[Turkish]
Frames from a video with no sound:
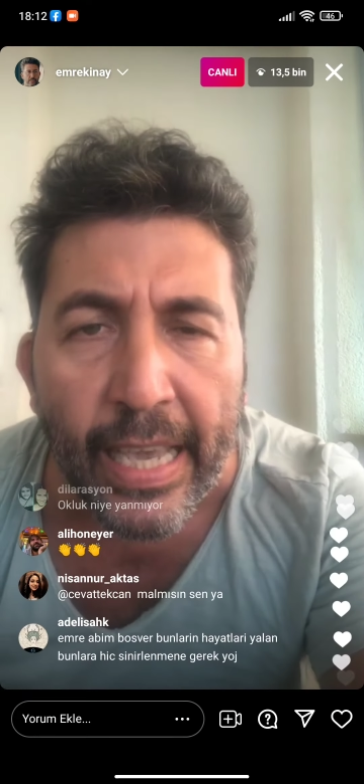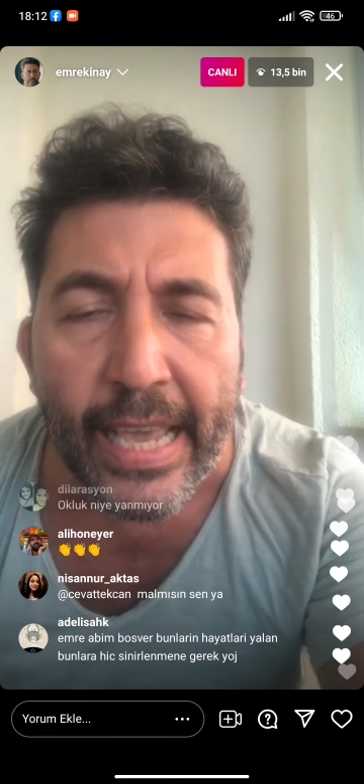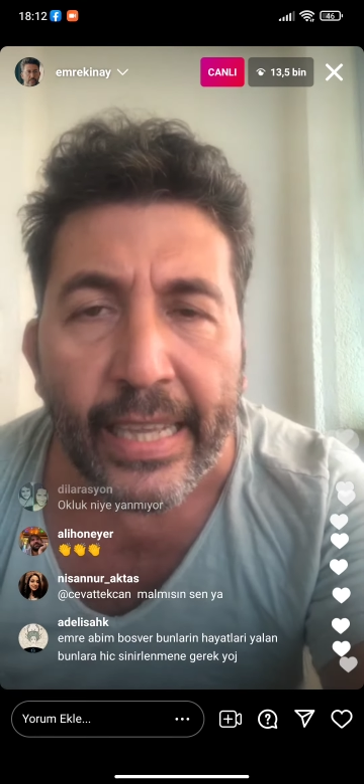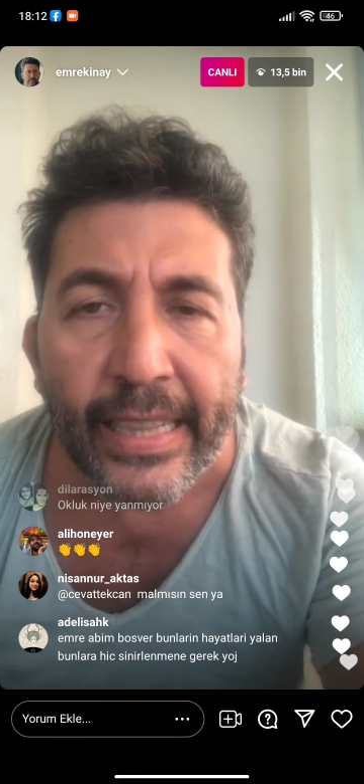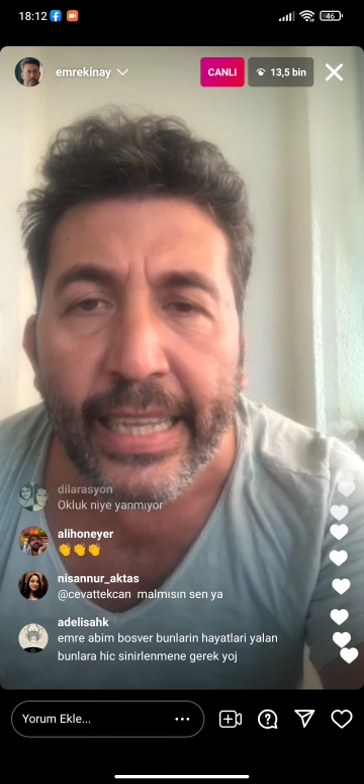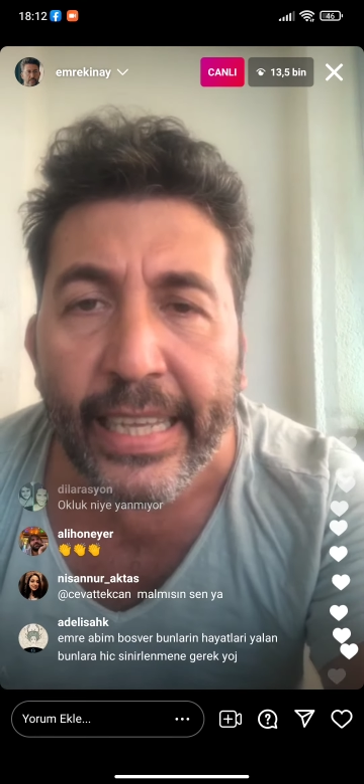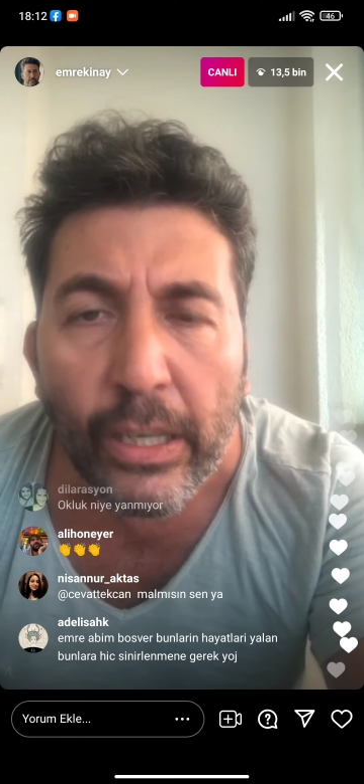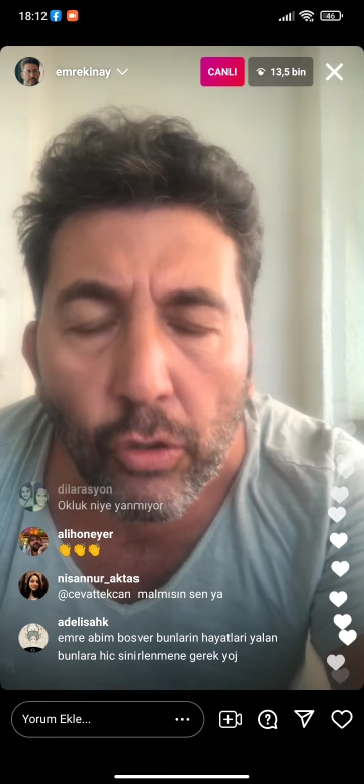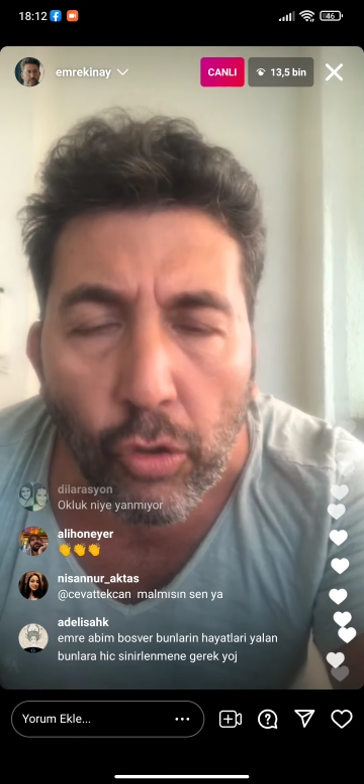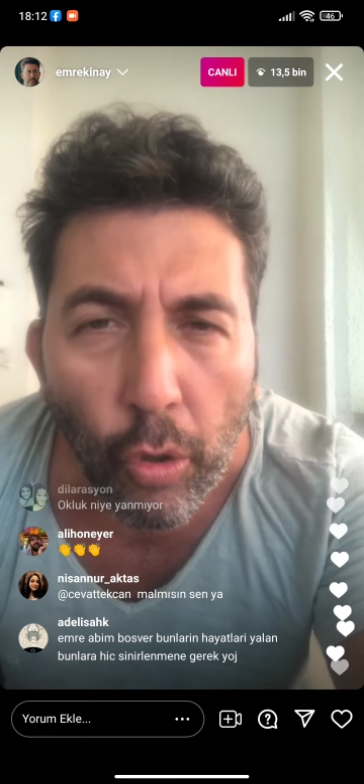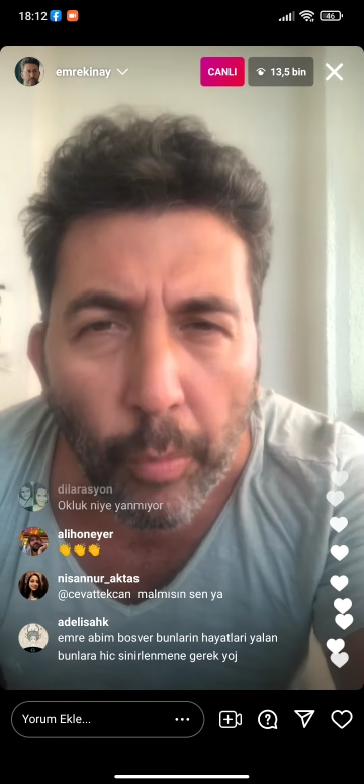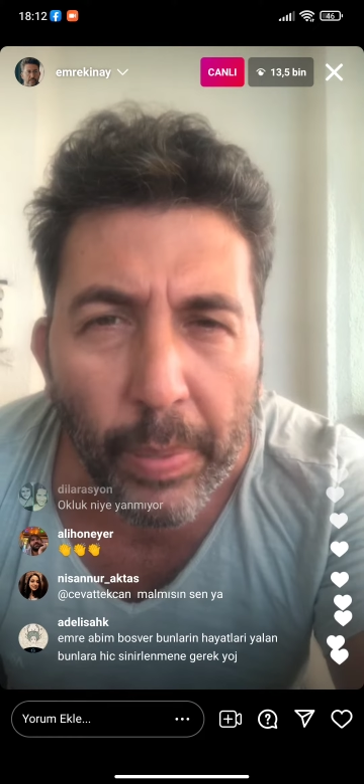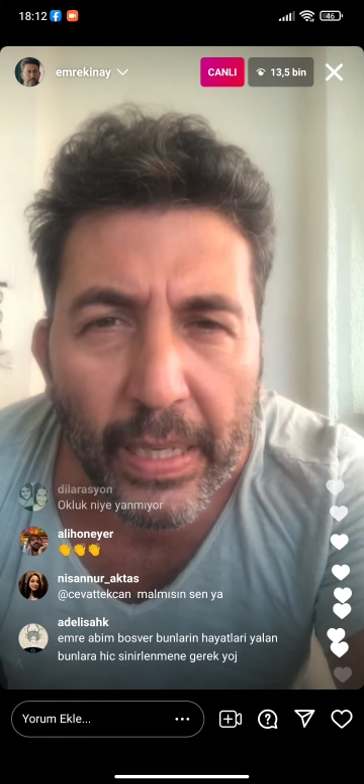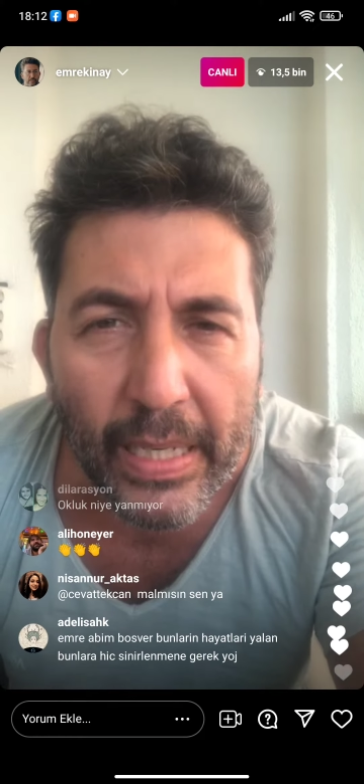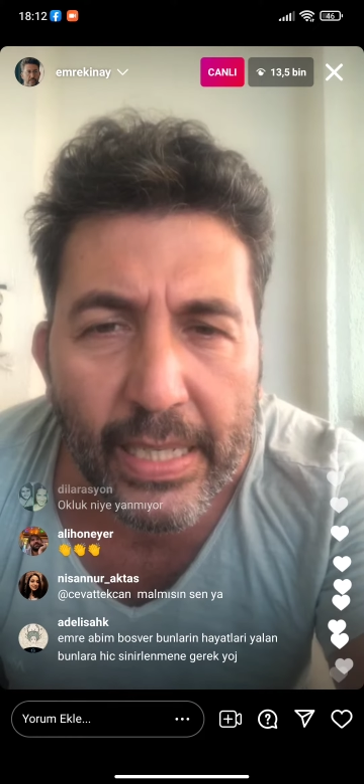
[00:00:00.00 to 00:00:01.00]
Neyin
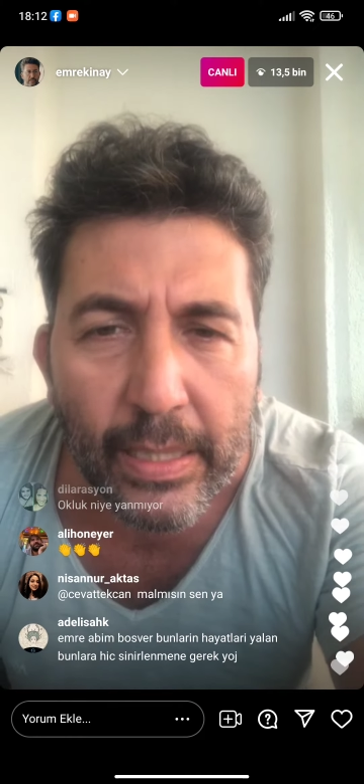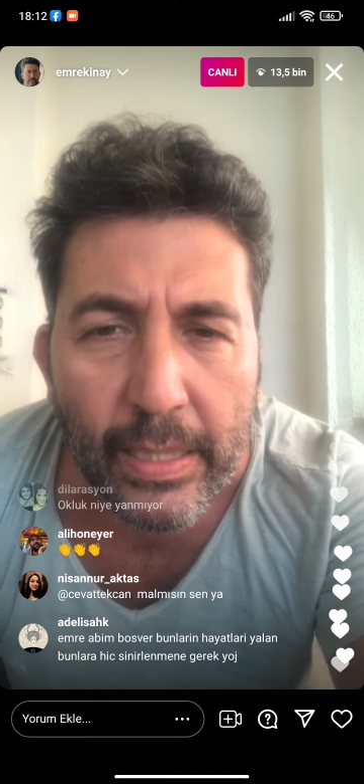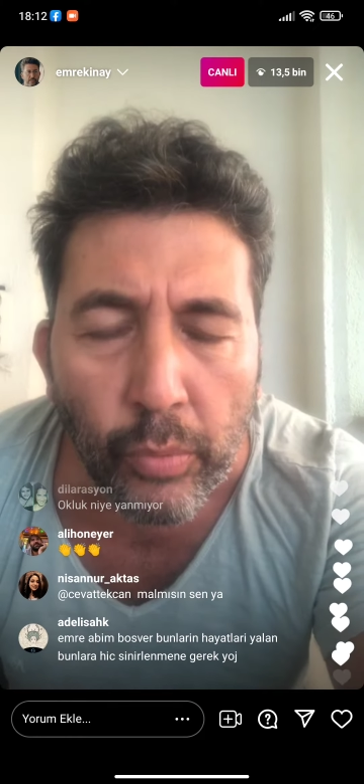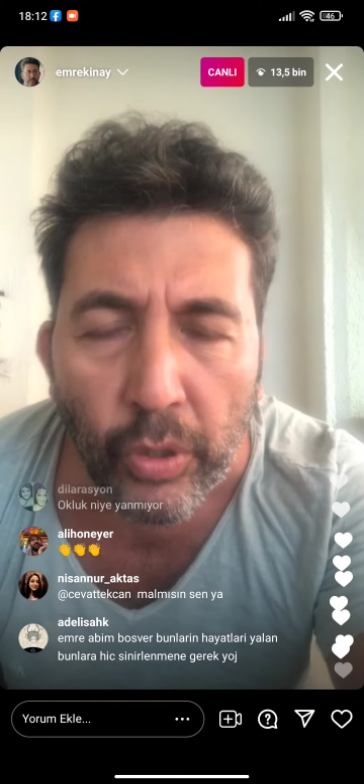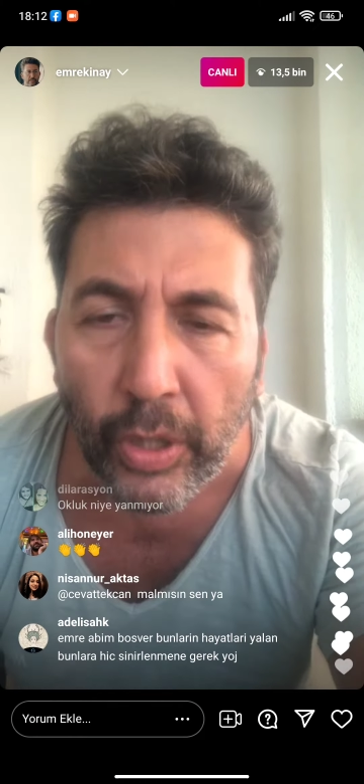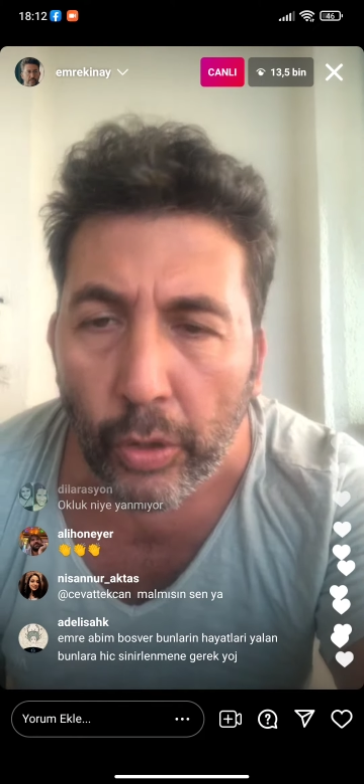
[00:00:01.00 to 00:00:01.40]
kompleksi bu?